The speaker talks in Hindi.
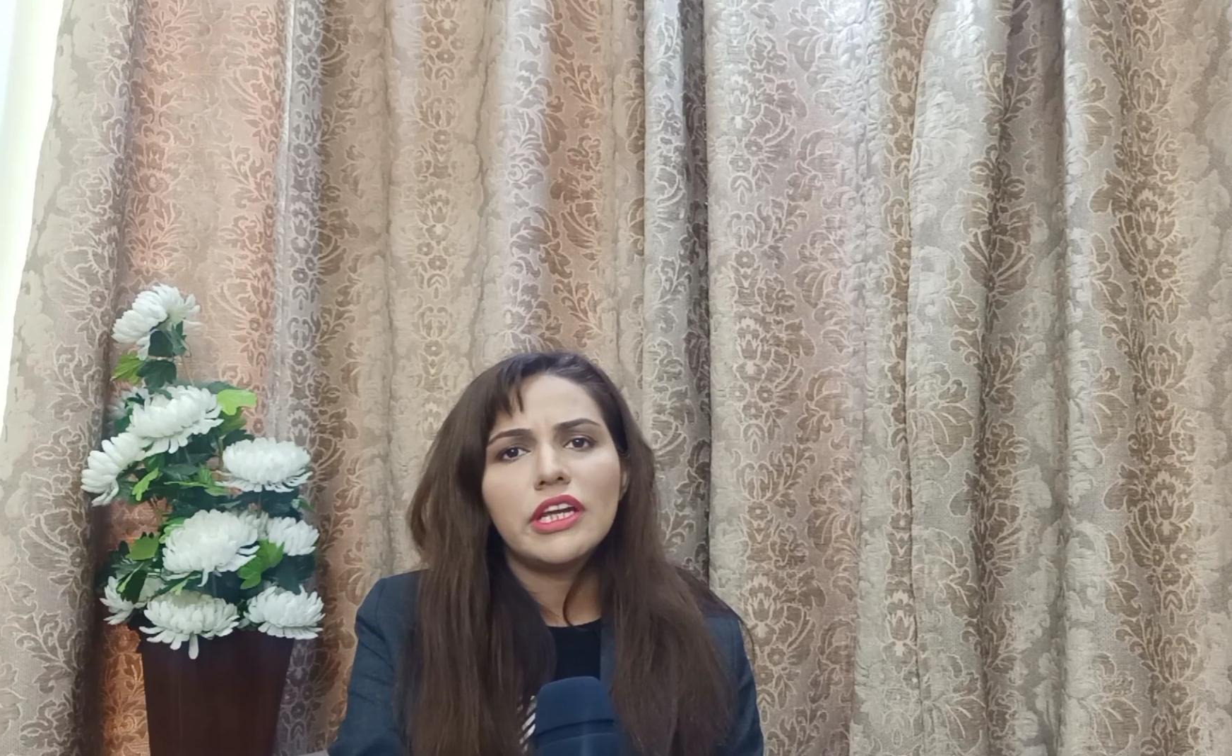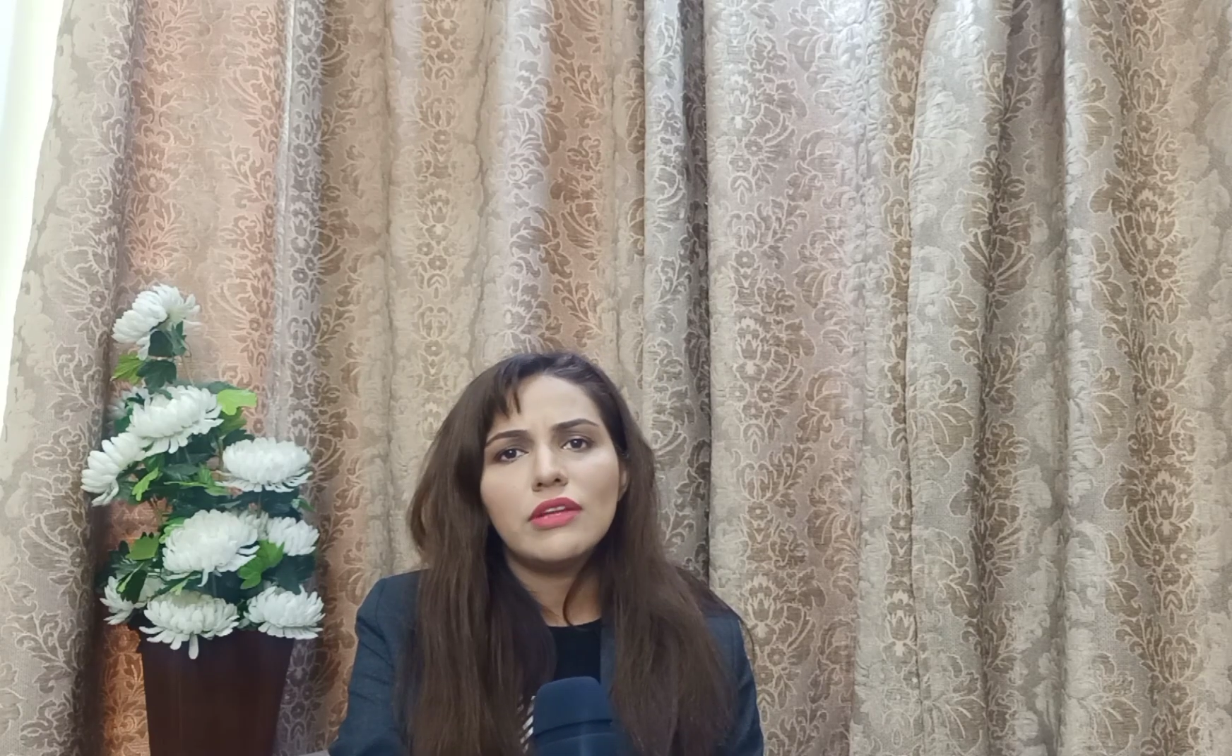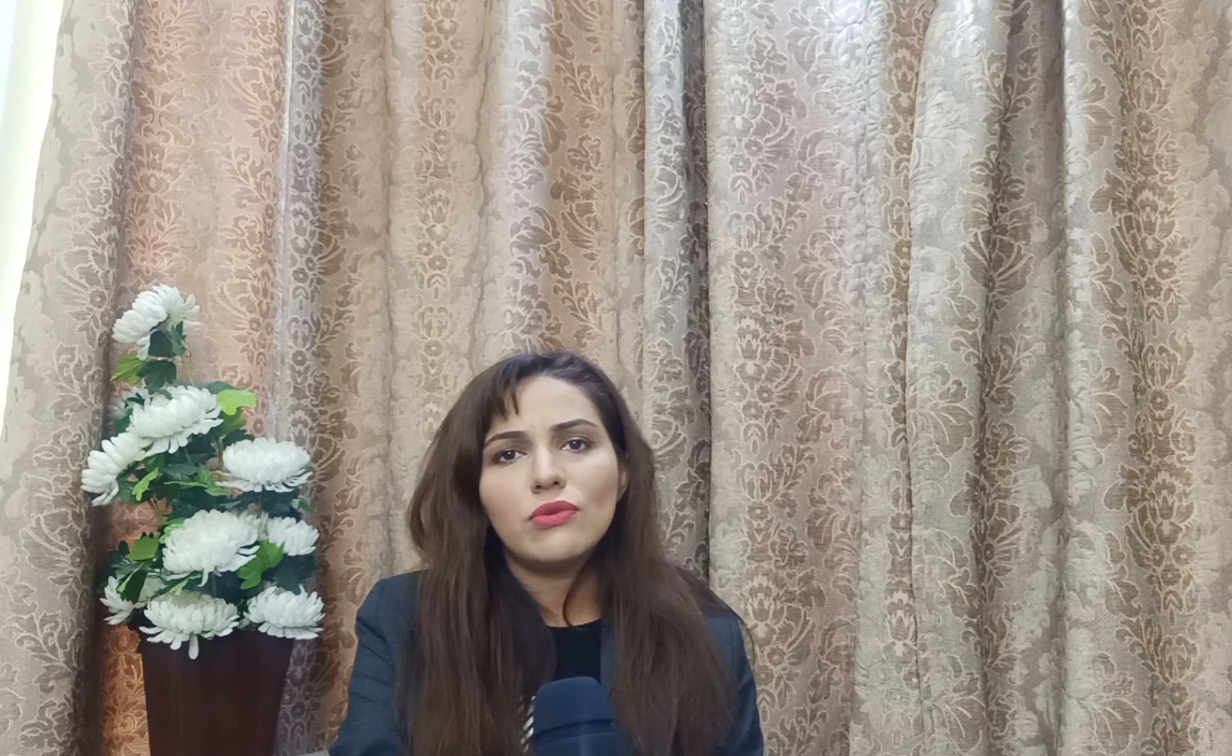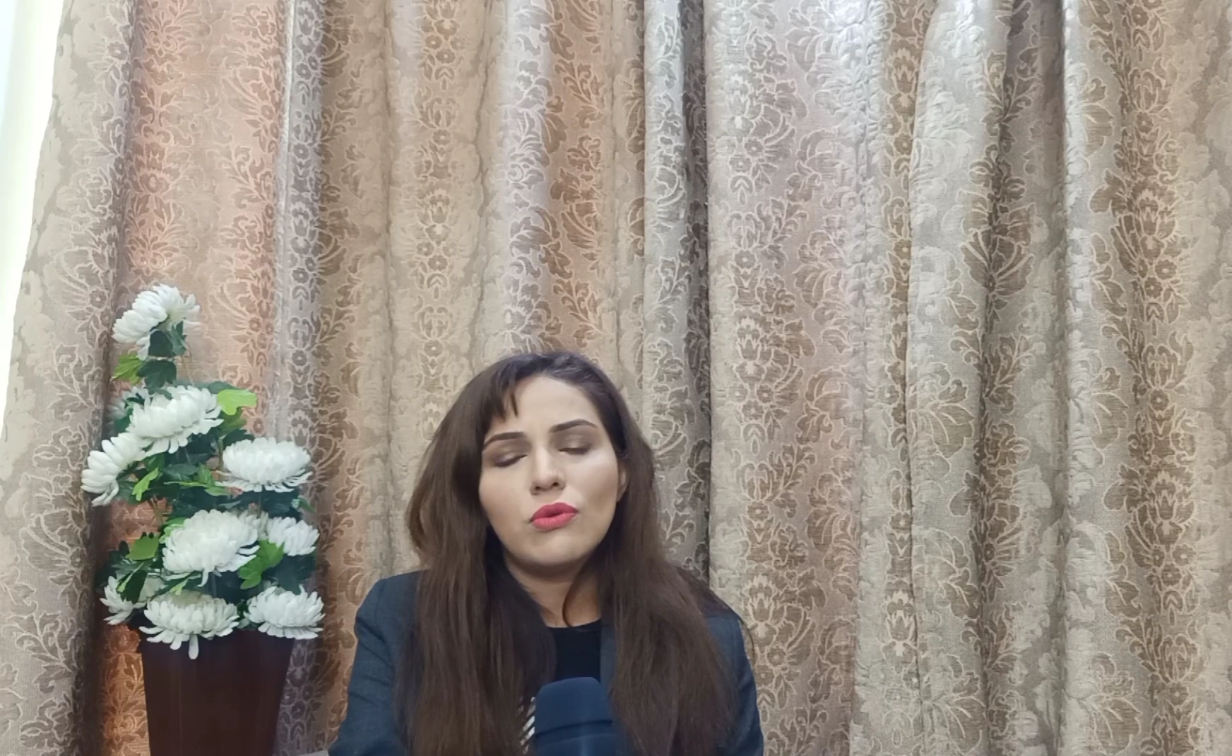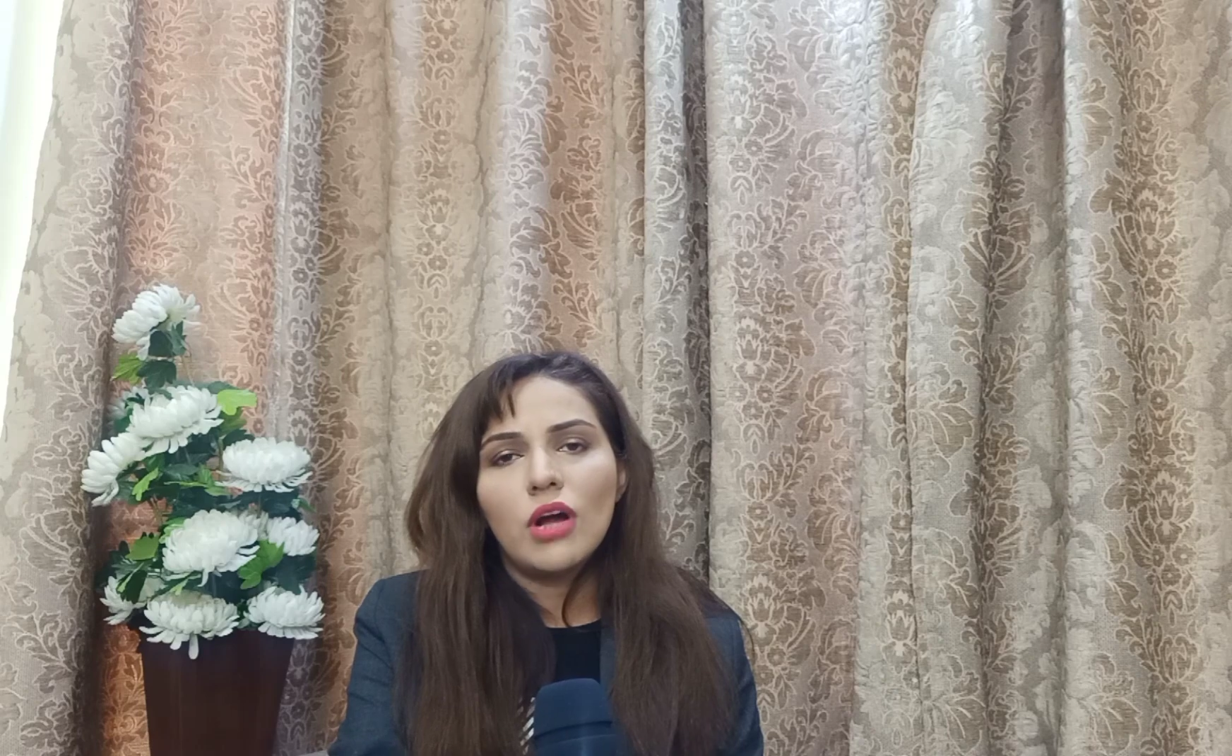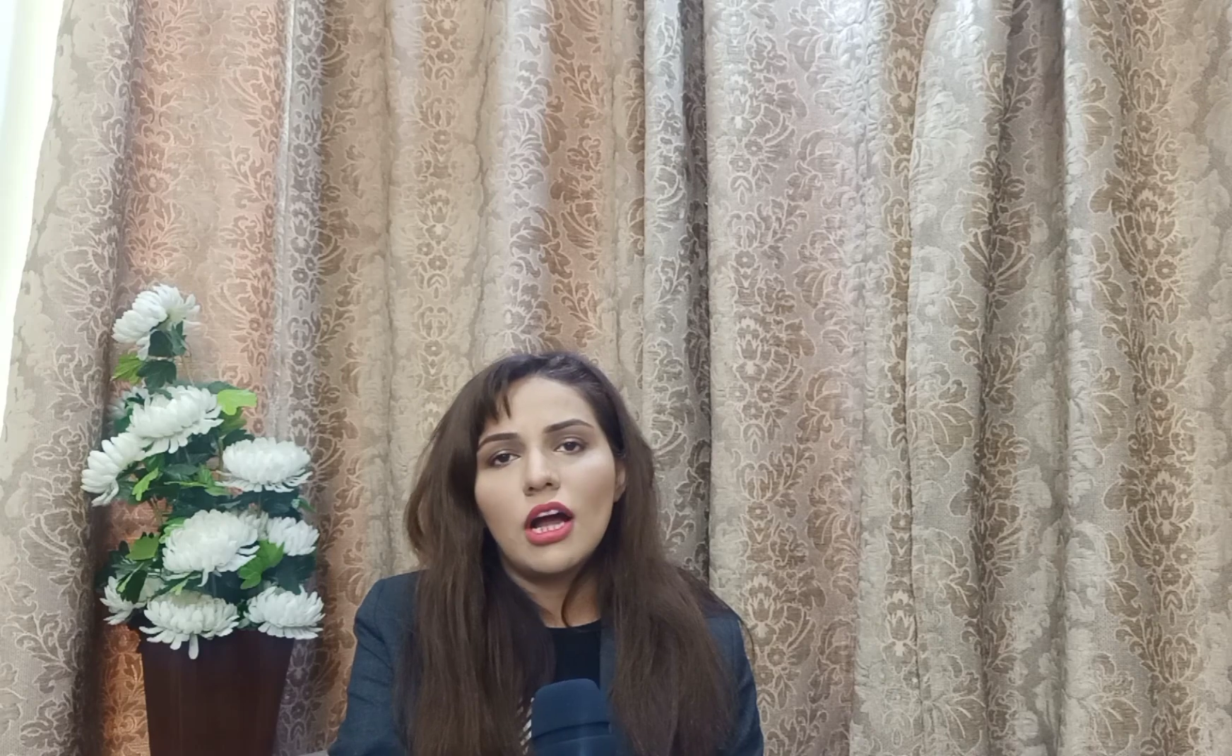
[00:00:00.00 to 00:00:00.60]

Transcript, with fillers: ये तो